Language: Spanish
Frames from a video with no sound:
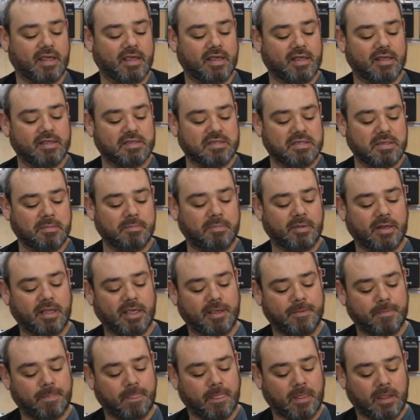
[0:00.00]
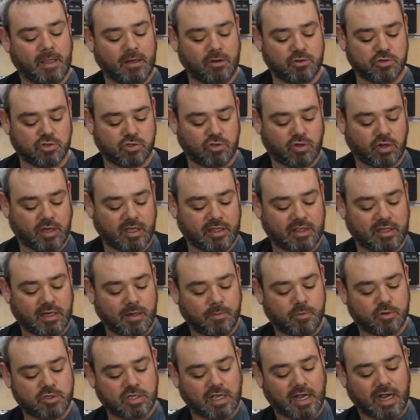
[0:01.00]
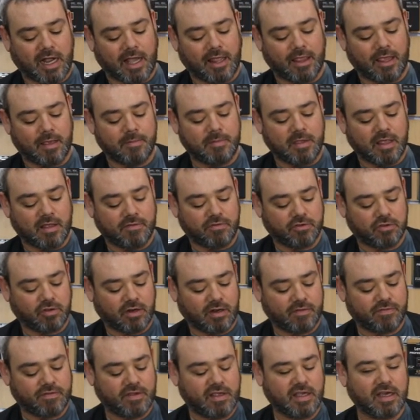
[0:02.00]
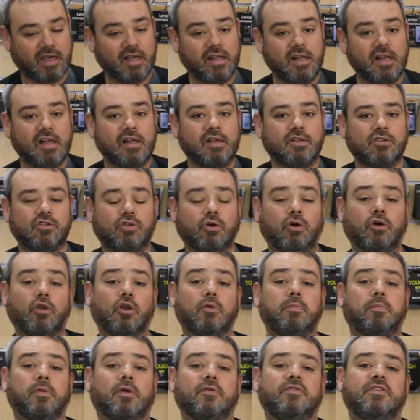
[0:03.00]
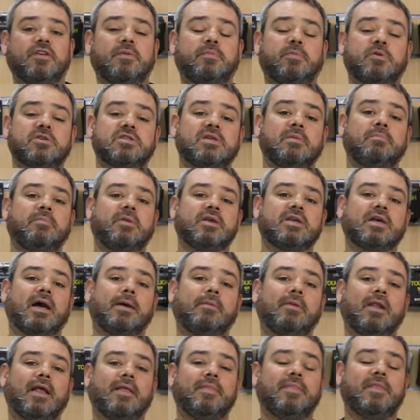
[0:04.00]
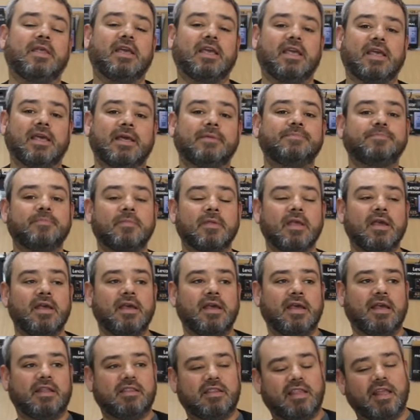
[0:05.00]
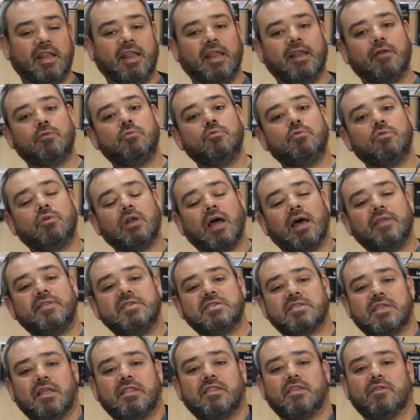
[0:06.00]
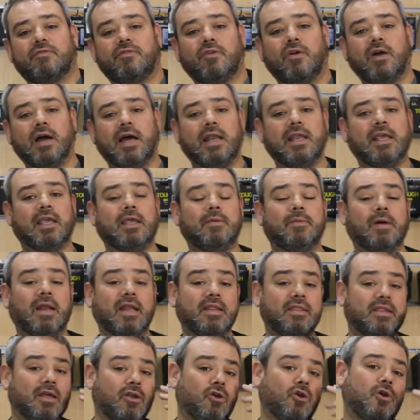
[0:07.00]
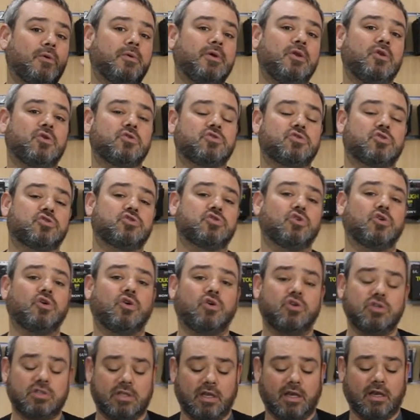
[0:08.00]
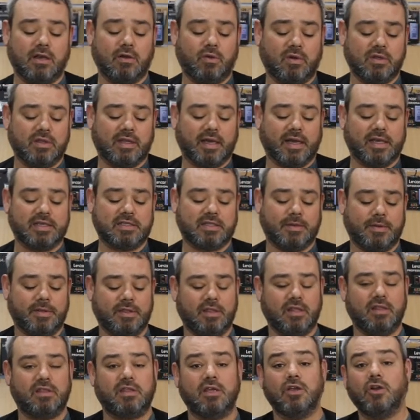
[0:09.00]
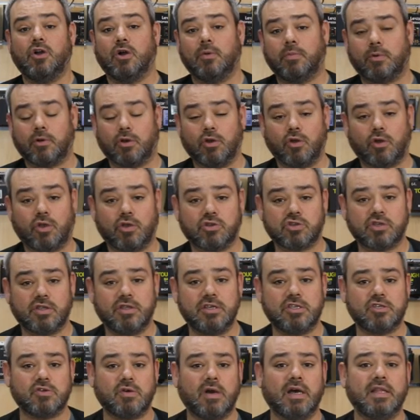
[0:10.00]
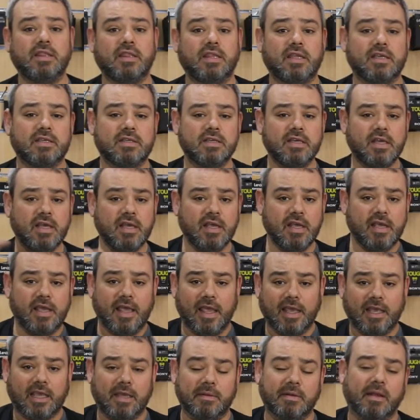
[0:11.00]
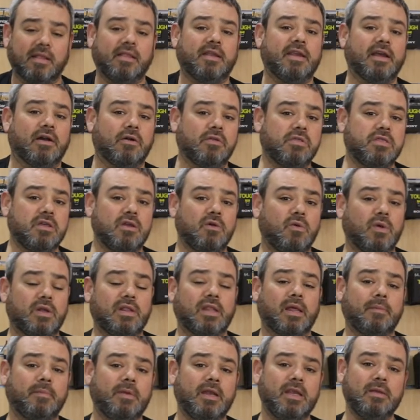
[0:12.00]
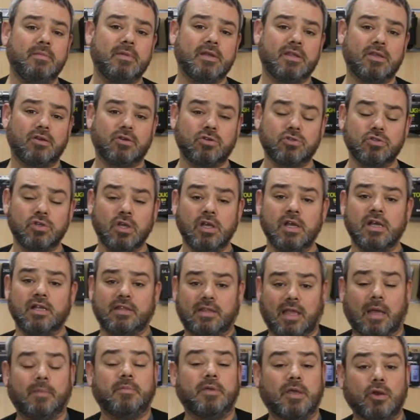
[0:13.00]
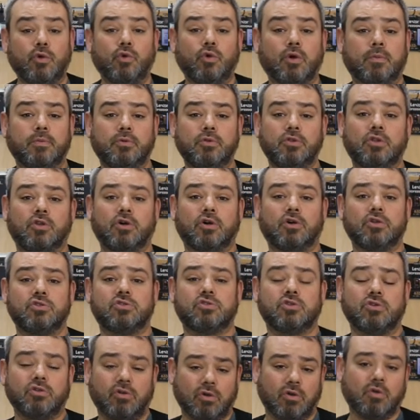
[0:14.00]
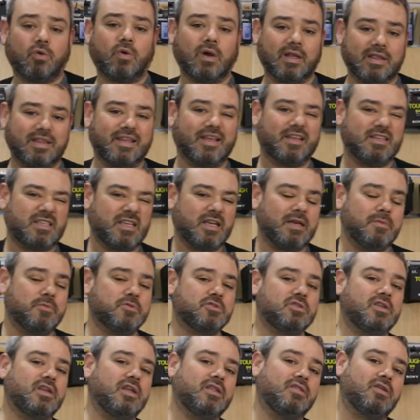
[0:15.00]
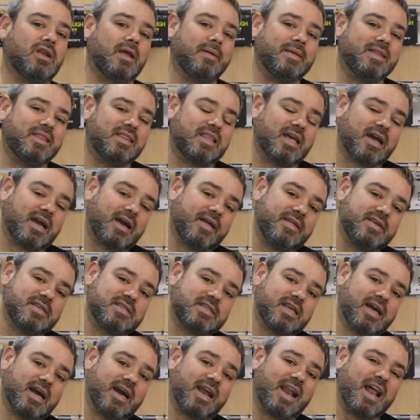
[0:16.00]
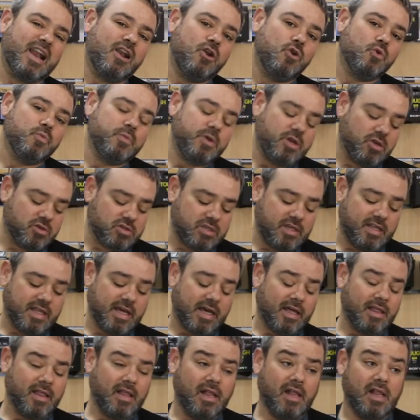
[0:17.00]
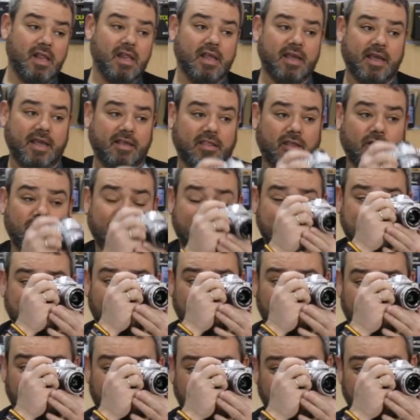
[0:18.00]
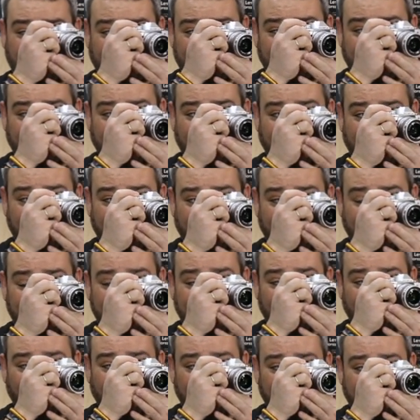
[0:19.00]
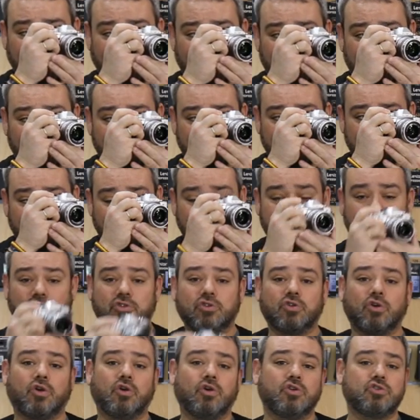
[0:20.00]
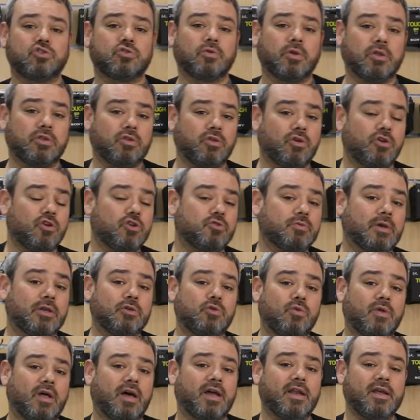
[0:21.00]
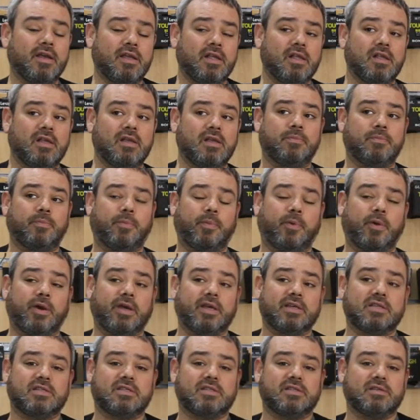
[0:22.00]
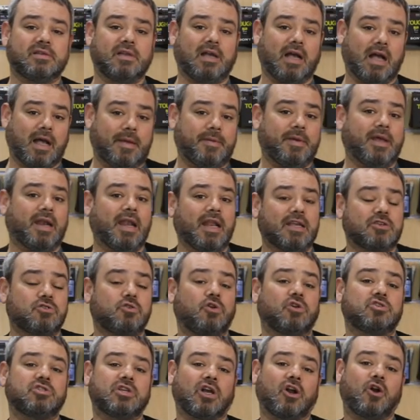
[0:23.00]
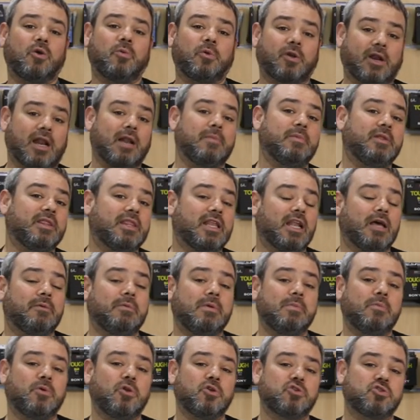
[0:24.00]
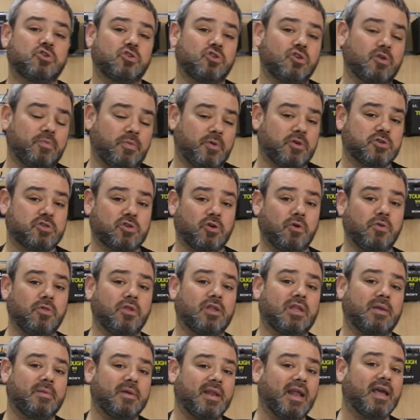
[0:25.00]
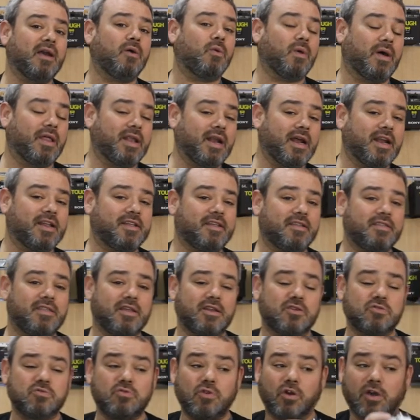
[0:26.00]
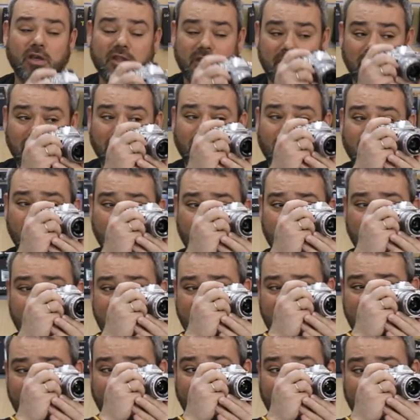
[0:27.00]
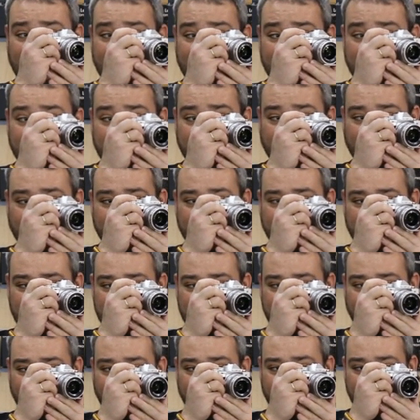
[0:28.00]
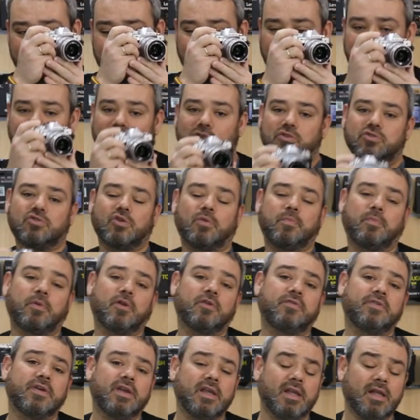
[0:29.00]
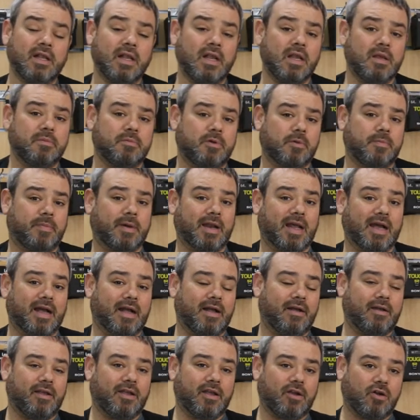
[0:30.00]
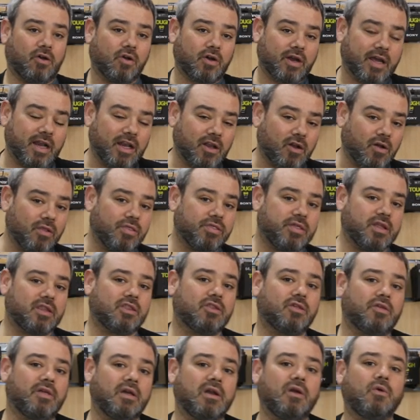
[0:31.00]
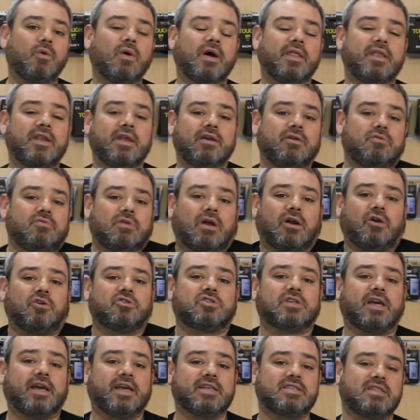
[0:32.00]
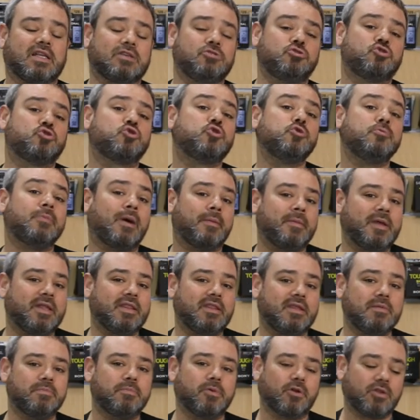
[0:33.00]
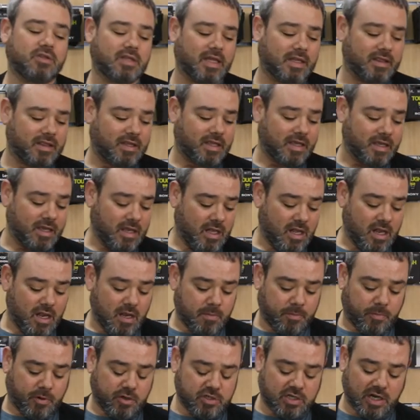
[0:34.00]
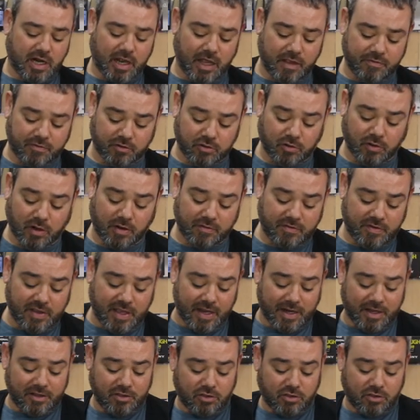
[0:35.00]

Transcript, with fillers: eh, siempre, y nosotros que tenemos academia de fotografía, todos los profes pues siempre hablan de que tener una distancia focal equivalente a lo que ven nuestros ojos, tener en cuenta que este 25, por lo que os he dicho antes, equivaldría a un 50 milímetros, también 1.8, con lo cual te, seguimos teniendo la ventaja de esa gran luminosidad, y tener una distancia focal equivalente a lo que ven nuestros ojos, sobre todo nos va a ayudar pues a ver las cosas como realmente las vemos nosotros, pero segundo también a encuadrar, es decir, es un objetivo ideal, y por lo menos esto es lo que nos dicen nuestros profes, pues para eh, coger el concepto de encuadre, una cosa que es tan sumamente importante, pues a la de fotografiar.